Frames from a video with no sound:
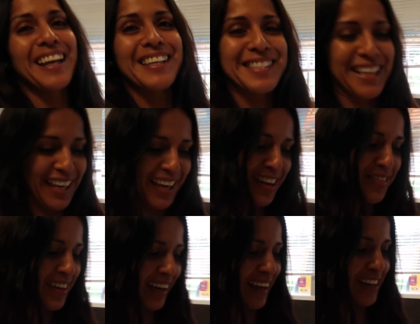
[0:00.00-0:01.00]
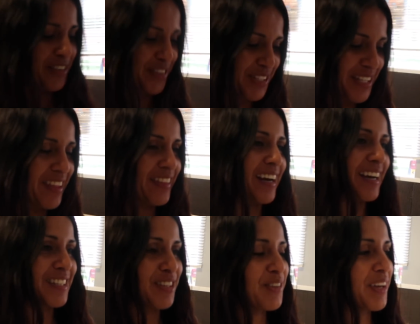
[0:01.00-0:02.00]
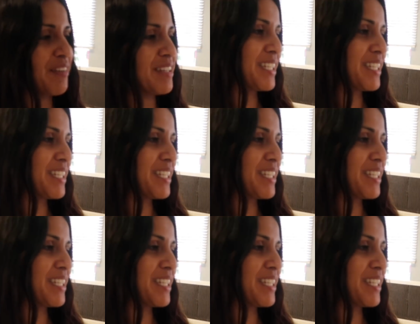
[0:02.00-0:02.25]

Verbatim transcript: ¿Qué les dije? Ya me ganó Sandra. Les digo que a